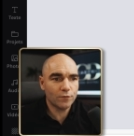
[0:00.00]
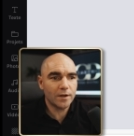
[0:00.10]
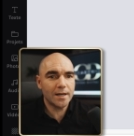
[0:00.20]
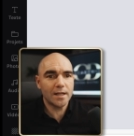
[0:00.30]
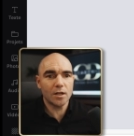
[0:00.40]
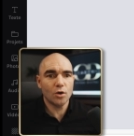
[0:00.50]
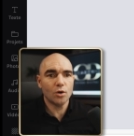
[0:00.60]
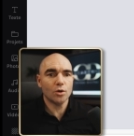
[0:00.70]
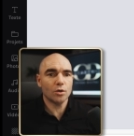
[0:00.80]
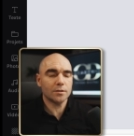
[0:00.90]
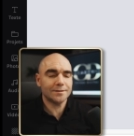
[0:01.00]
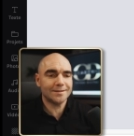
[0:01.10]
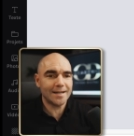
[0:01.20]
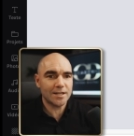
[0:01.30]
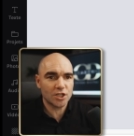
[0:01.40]
on va aller le
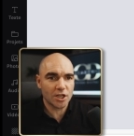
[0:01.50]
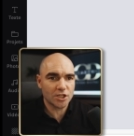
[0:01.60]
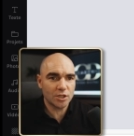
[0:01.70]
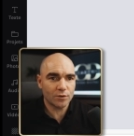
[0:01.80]
télécharger.